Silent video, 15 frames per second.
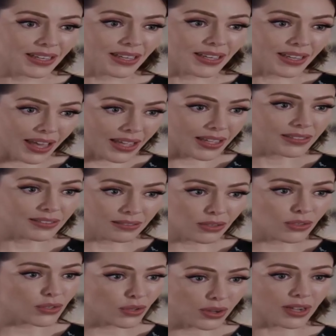Y ya
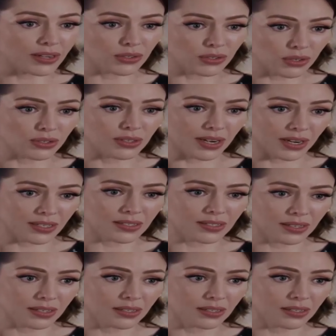nos toca a nosotras.